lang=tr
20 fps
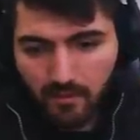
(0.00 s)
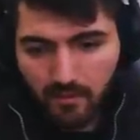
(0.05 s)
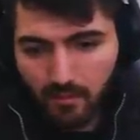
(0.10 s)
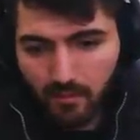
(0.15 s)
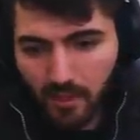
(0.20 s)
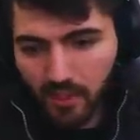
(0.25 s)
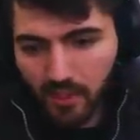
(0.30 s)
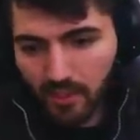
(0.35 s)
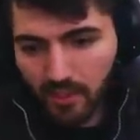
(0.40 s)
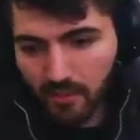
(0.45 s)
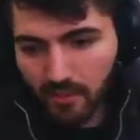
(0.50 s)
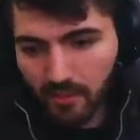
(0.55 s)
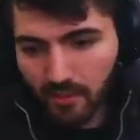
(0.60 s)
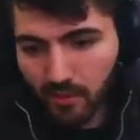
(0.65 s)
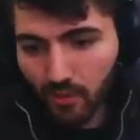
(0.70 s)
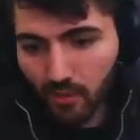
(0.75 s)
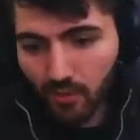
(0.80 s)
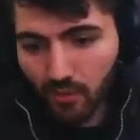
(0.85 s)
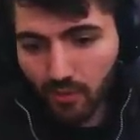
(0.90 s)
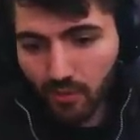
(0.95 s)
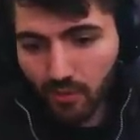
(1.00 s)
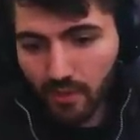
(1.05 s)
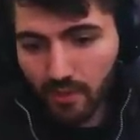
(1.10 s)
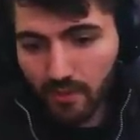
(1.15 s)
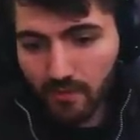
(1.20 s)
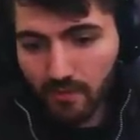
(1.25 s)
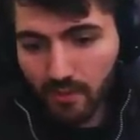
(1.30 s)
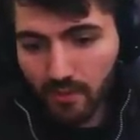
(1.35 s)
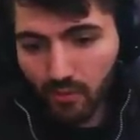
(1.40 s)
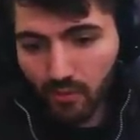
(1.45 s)
Başka da bir şey yok.
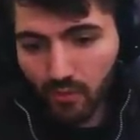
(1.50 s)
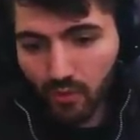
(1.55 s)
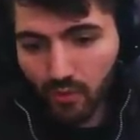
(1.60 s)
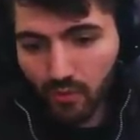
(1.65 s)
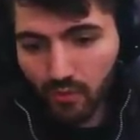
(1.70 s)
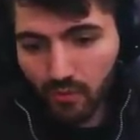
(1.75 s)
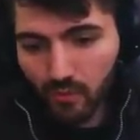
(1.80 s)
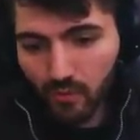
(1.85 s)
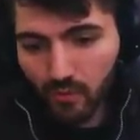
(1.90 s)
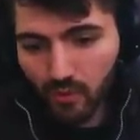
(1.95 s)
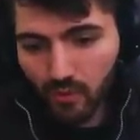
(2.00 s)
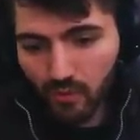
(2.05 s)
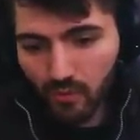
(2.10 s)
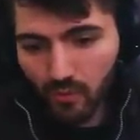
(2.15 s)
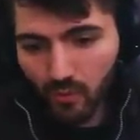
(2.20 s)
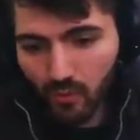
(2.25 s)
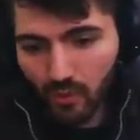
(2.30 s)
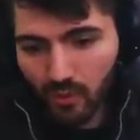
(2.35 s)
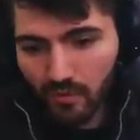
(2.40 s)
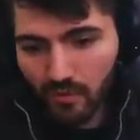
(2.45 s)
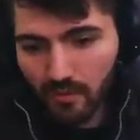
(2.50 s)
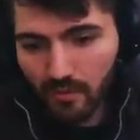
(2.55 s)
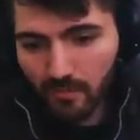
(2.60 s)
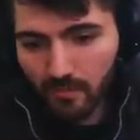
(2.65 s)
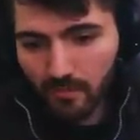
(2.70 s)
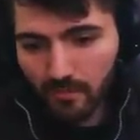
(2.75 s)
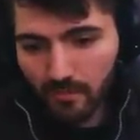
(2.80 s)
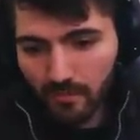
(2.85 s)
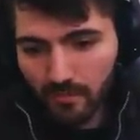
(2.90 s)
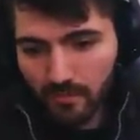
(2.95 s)
Harbiden düşünüyorum düşünüyorum bulamadım.
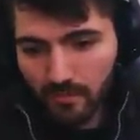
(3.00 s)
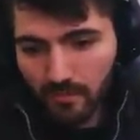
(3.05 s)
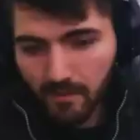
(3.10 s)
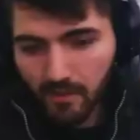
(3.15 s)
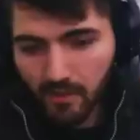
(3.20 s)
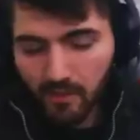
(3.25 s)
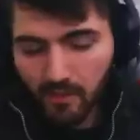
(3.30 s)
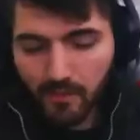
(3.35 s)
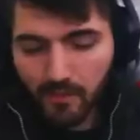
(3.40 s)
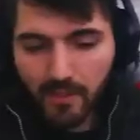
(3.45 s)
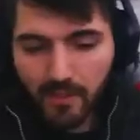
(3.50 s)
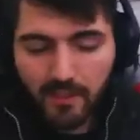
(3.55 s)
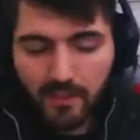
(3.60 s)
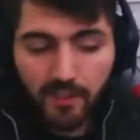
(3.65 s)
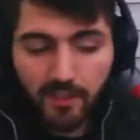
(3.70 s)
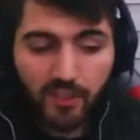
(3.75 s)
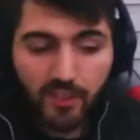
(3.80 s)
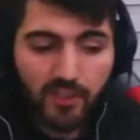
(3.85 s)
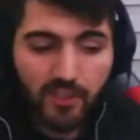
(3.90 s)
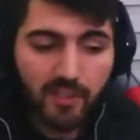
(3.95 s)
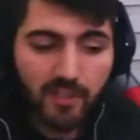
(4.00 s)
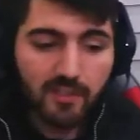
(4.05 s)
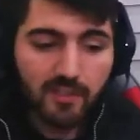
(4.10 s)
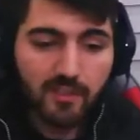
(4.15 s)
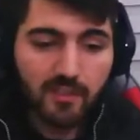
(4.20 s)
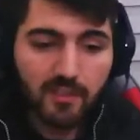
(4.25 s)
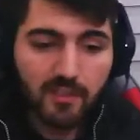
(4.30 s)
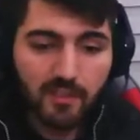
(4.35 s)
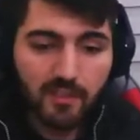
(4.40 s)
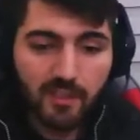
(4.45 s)
Şimdi arkadaşlar
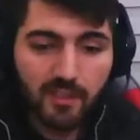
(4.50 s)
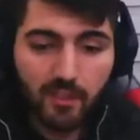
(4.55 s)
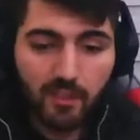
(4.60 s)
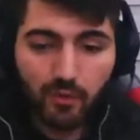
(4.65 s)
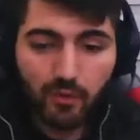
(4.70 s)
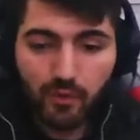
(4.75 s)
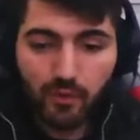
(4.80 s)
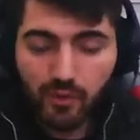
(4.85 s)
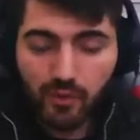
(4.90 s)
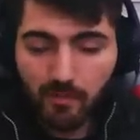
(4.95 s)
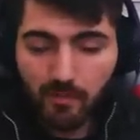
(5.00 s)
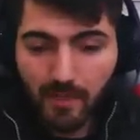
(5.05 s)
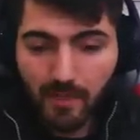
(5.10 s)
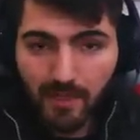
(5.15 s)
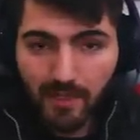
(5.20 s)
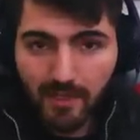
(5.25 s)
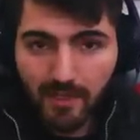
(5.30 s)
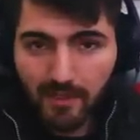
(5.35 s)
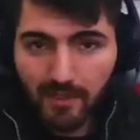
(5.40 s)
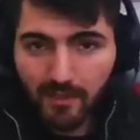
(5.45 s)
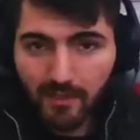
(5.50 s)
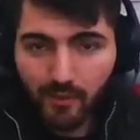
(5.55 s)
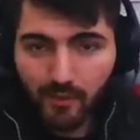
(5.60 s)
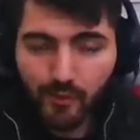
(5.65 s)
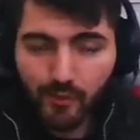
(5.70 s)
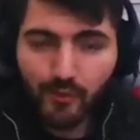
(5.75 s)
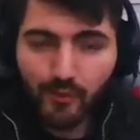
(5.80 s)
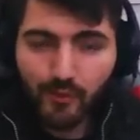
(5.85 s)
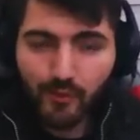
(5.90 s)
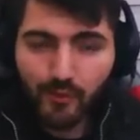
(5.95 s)
ilk önce meleğe
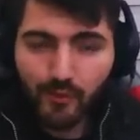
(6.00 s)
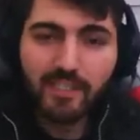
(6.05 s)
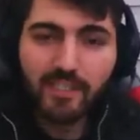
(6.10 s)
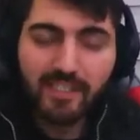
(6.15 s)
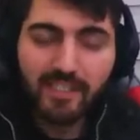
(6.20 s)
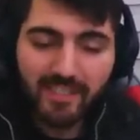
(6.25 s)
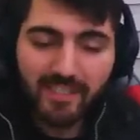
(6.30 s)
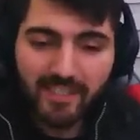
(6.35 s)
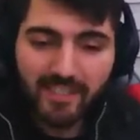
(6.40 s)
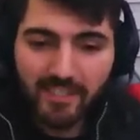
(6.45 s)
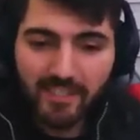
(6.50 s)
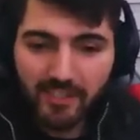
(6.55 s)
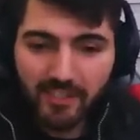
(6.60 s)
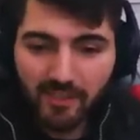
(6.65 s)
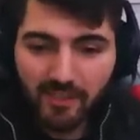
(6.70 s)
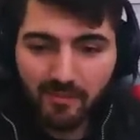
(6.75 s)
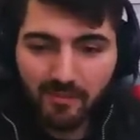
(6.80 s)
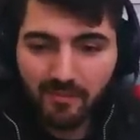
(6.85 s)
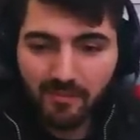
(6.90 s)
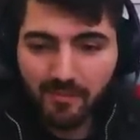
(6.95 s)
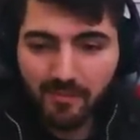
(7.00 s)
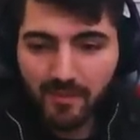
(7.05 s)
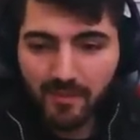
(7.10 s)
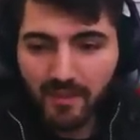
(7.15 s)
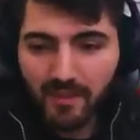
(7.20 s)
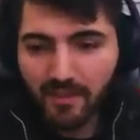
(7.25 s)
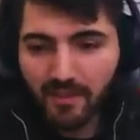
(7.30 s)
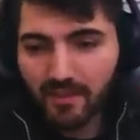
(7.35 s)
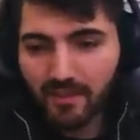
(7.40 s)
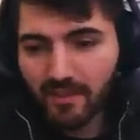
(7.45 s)
sonra hidraya kaçalım.
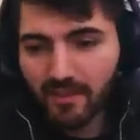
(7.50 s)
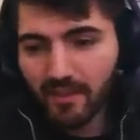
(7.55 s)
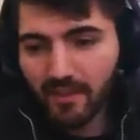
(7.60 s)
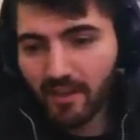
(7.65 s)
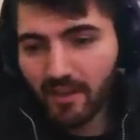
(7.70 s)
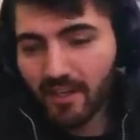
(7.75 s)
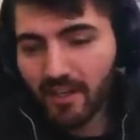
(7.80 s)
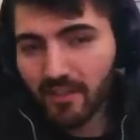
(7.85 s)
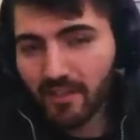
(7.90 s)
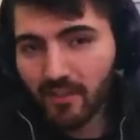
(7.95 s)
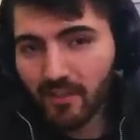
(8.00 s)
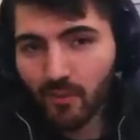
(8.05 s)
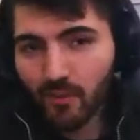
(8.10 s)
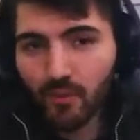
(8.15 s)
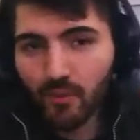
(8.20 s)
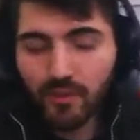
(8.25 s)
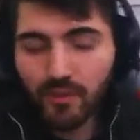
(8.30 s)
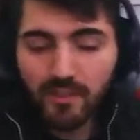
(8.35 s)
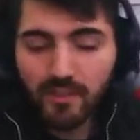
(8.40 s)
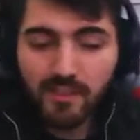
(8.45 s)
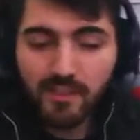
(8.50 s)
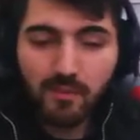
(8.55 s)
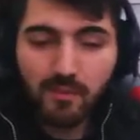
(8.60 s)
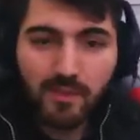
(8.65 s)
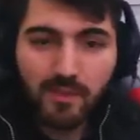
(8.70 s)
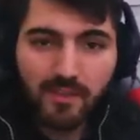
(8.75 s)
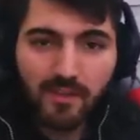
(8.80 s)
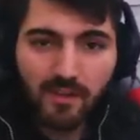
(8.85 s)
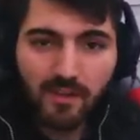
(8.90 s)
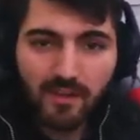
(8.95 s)
Artık orada nasıl bir
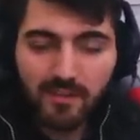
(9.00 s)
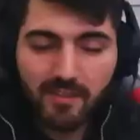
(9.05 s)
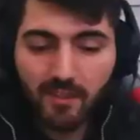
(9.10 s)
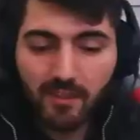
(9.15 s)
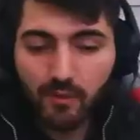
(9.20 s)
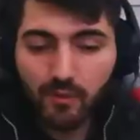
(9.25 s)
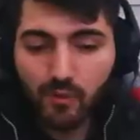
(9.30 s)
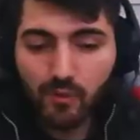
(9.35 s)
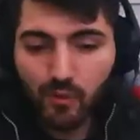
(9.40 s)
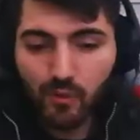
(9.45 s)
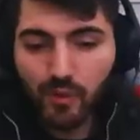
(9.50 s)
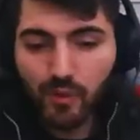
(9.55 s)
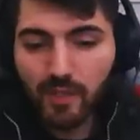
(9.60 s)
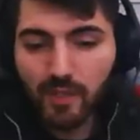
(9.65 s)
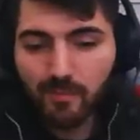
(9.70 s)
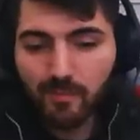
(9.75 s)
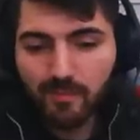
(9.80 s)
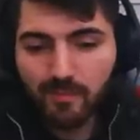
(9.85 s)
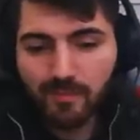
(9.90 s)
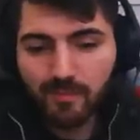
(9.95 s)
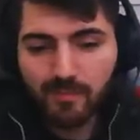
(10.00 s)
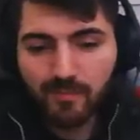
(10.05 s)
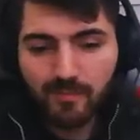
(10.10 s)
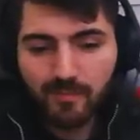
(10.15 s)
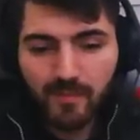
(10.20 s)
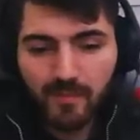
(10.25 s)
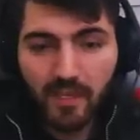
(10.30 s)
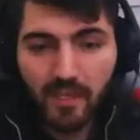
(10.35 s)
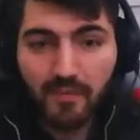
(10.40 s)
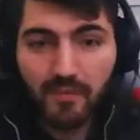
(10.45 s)
hasarlar sağlıyoruz görelim.
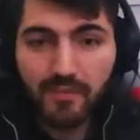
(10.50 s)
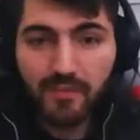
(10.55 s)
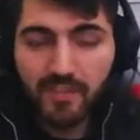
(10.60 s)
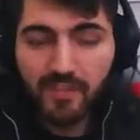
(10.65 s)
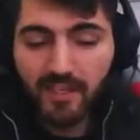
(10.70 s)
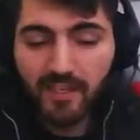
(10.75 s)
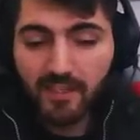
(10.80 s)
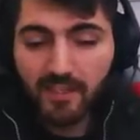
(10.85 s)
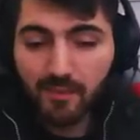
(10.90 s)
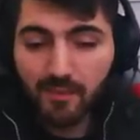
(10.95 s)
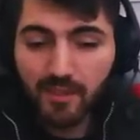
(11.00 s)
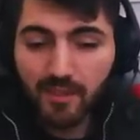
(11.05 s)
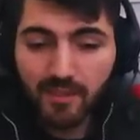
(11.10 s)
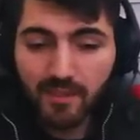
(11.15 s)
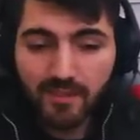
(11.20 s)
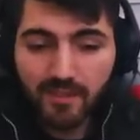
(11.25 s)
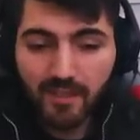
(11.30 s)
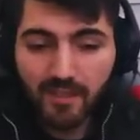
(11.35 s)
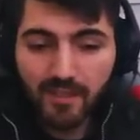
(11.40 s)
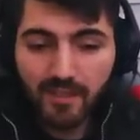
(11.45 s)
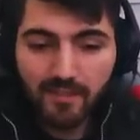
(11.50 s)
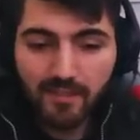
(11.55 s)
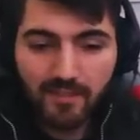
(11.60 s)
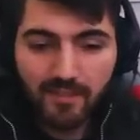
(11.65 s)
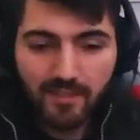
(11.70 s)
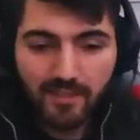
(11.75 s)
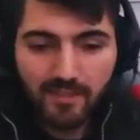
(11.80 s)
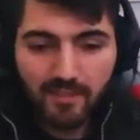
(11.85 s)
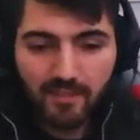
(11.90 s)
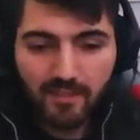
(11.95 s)
Efsane bir hasarlar
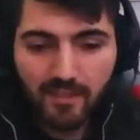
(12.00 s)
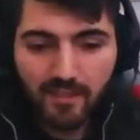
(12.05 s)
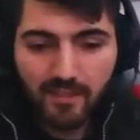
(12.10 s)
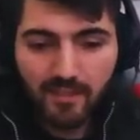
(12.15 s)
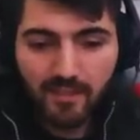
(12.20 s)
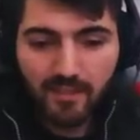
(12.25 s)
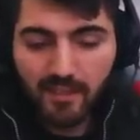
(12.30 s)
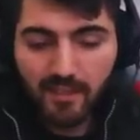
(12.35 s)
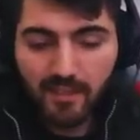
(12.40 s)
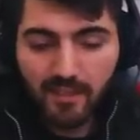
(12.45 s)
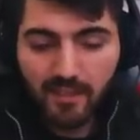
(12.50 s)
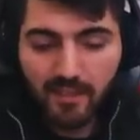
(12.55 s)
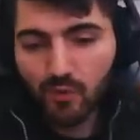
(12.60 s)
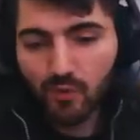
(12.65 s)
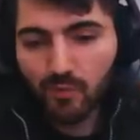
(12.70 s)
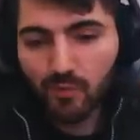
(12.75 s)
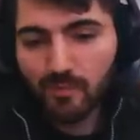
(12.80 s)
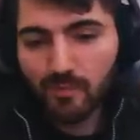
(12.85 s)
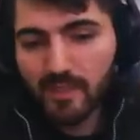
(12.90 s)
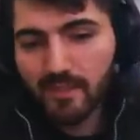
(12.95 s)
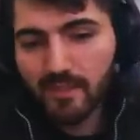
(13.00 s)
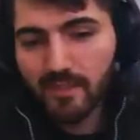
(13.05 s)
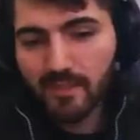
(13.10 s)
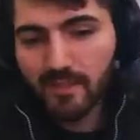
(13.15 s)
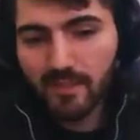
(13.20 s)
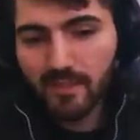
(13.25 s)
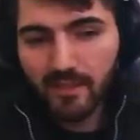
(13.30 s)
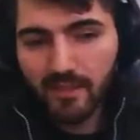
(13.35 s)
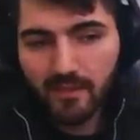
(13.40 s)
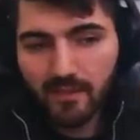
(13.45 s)
var. Yani şu missi
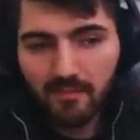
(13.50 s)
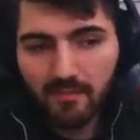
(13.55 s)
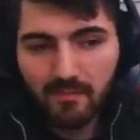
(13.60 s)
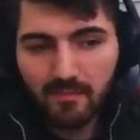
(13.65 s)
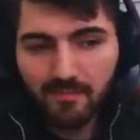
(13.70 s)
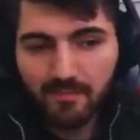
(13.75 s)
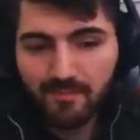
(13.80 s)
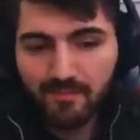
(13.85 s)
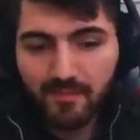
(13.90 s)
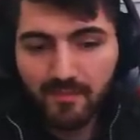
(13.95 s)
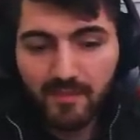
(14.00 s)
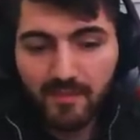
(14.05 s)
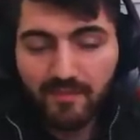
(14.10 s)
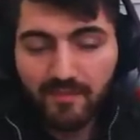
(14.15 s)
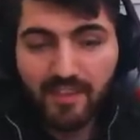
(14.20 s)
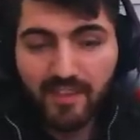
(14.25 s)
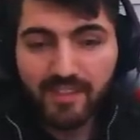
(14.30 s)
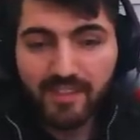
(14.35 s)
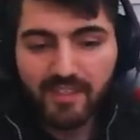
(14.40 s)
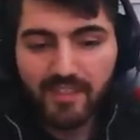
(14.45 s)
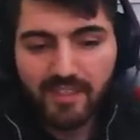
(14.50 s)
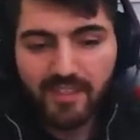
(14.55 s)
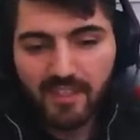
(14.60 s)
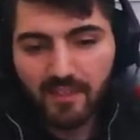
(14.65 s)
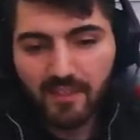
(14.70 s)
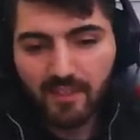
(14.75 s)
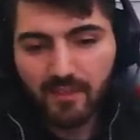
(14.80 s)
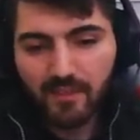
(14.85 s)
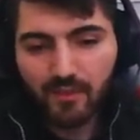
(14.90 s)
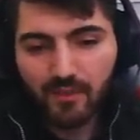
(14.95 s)
sete
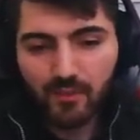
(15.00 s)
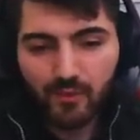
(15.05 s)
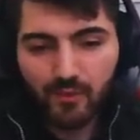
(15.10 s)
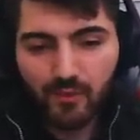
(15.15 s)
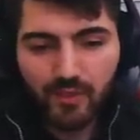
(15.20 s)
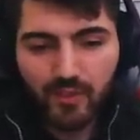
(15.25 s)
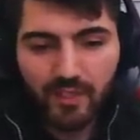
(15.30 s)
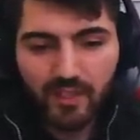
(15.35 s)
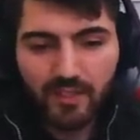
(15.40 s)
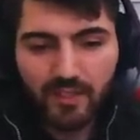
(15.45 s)
fazlasıyla yüksek.